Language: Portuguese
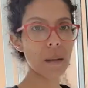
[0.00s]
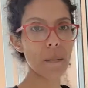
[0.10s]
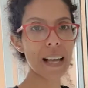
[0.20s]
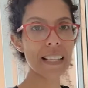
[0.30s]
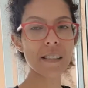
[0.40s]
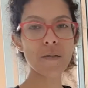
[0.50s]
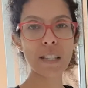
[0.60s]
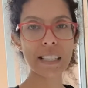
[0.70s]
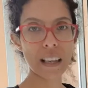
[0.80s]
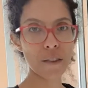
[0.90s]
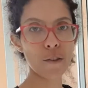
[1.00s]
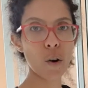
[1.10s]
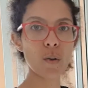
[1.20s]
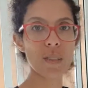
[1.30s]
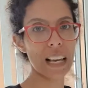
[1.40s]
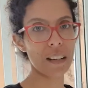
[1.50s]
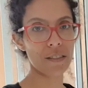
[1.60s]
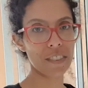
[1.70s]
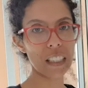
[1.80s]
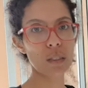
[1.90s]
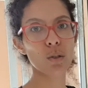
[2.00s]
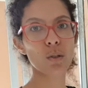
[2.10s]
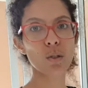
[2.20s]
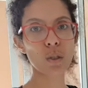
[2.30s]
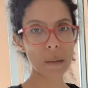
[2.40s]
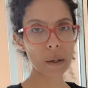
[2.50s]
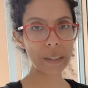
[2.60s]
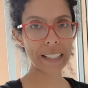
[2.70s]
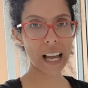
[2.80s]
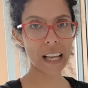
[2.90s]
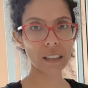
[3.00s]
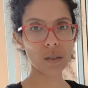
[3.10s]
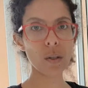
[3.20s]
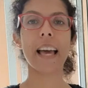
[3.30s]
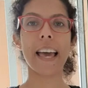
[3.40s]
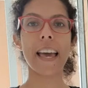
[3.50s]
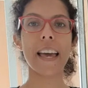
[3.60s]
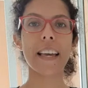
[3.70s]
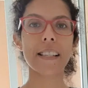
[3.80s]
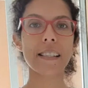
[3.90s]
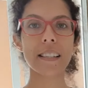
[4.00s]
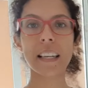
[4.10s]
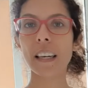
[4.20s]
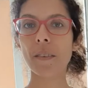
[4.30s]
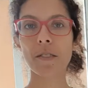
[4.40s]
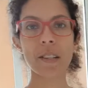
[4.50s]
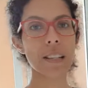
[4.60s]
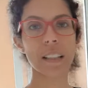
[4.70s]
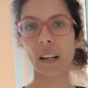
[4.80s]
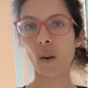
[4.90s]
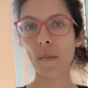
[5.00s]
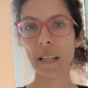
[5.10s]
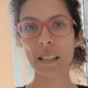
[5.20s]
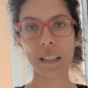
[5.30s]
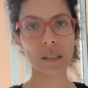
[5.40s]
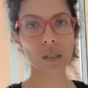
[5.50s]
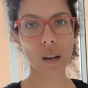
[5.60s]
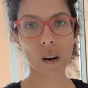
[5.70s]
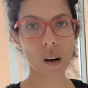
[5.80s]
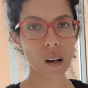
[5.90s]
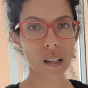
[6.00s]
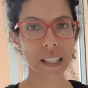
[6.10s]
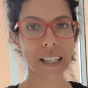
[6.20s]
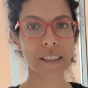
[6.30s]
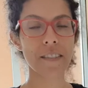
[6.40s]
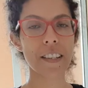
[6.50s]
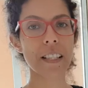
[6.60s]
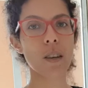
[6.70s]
Mas se você for usar o vidro, toma cuidado. É, se você está começando agora a fazer